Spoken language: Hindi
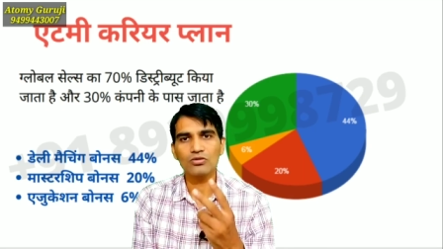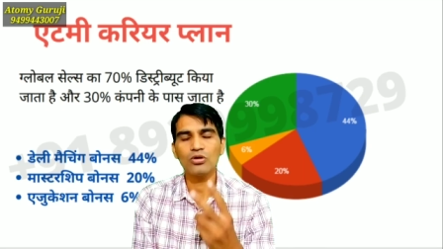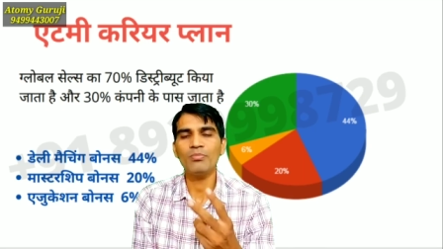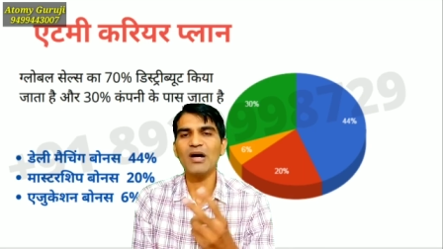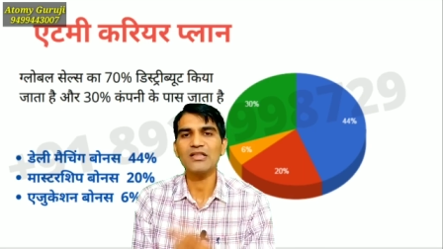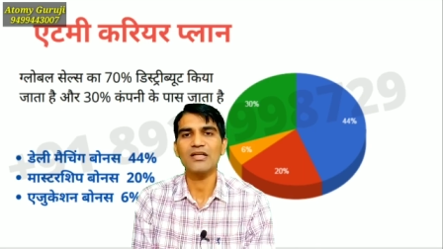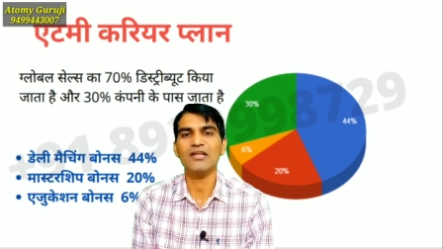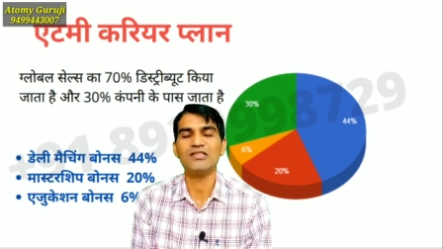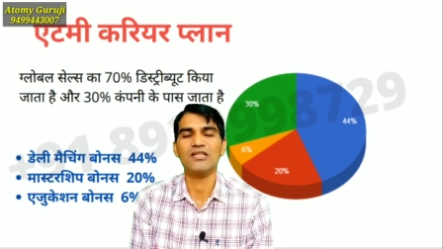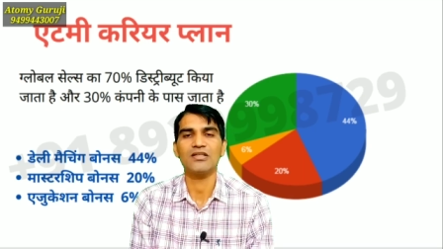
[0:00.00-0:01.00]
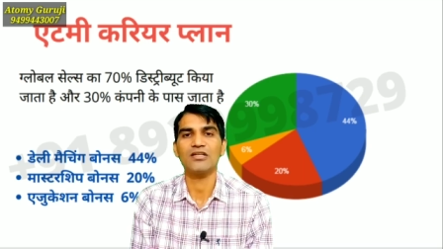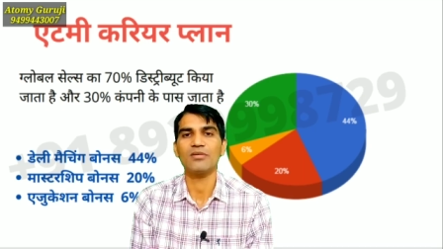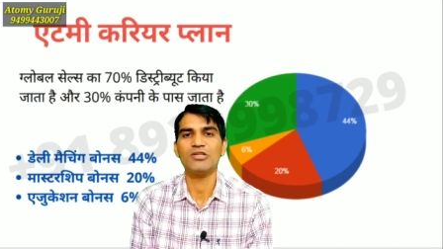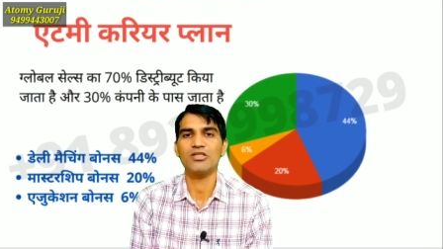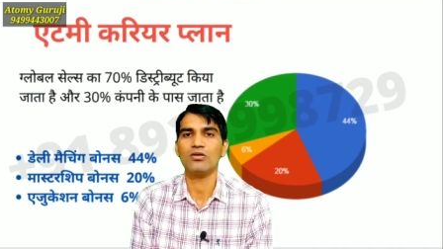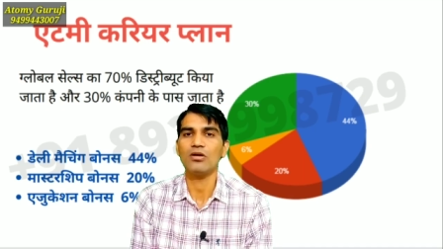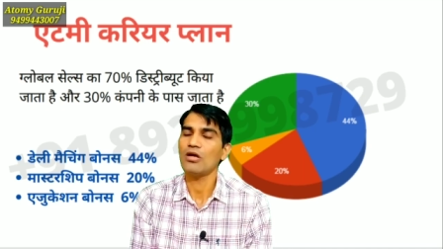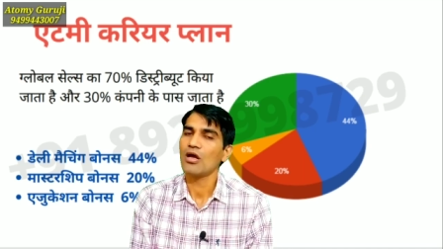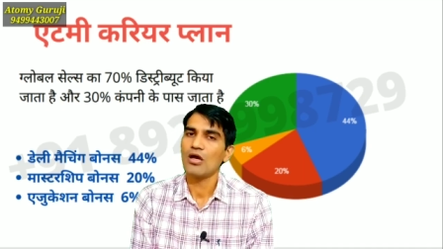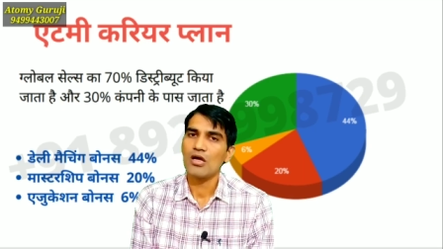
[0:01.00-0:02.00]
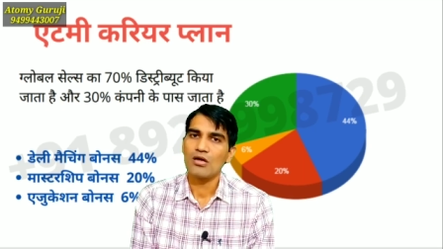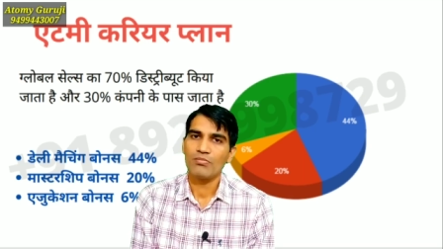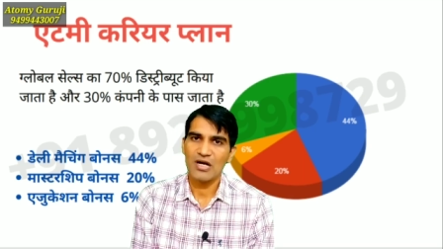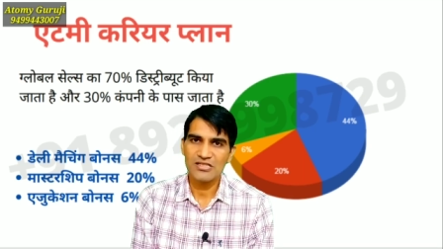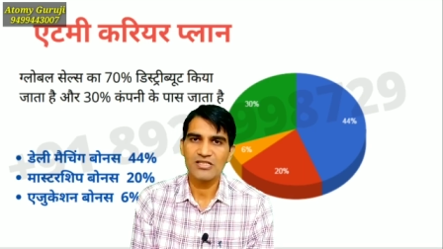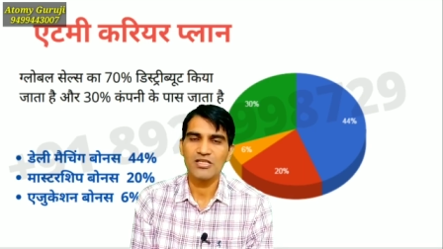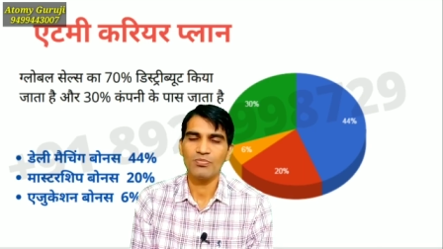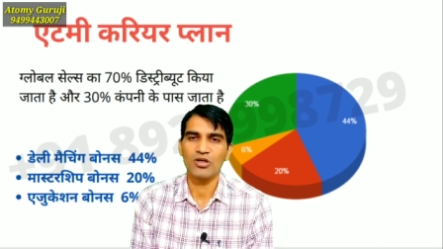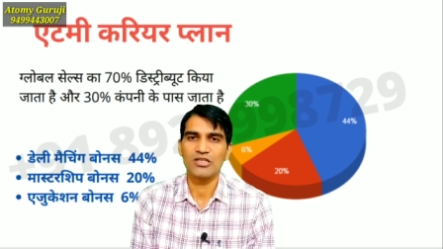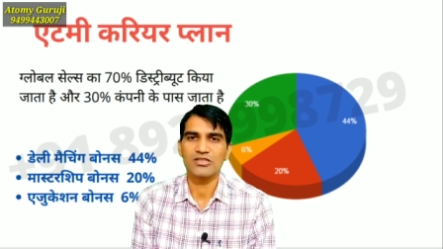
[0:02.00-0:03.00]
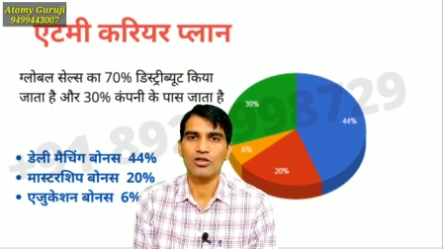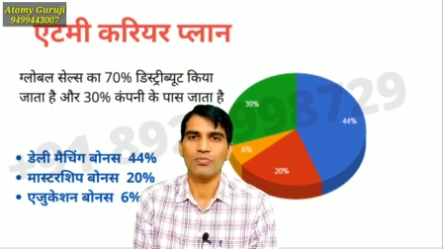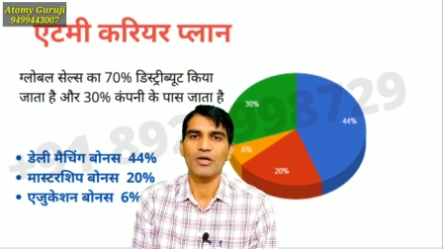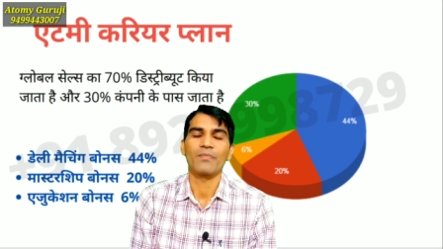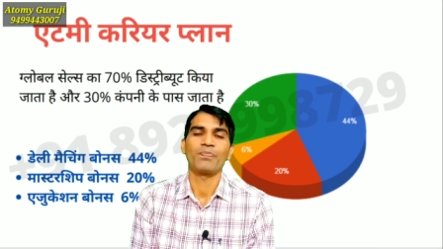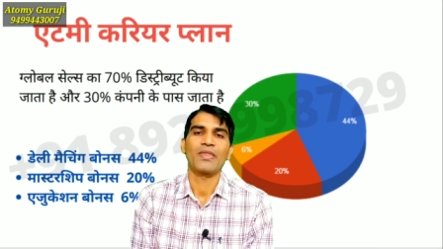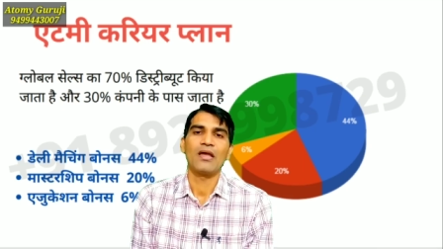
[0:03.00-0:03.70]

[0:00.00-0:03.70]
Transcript: तो हम बात करेंगे जनरल कमीशन और मास्टरशिप बोनस के ऊपर